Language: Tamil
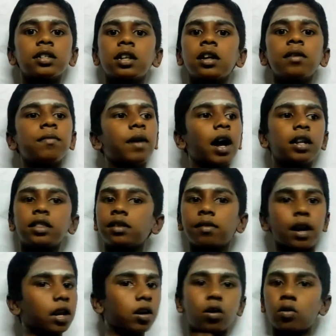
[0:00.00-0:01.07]
அரசரை வாழ்த்தி
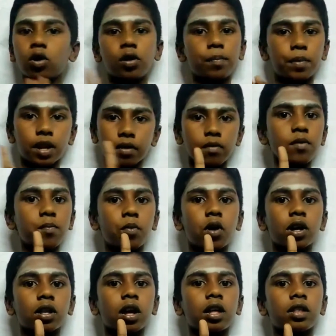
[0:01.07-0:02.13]
வணங்க ஒரு பிறவி
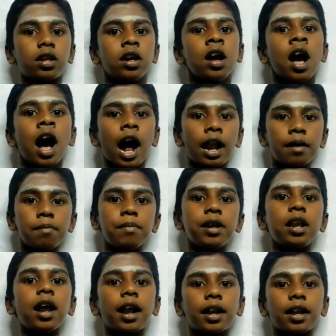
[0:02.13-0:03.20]
போதாது அன்பில்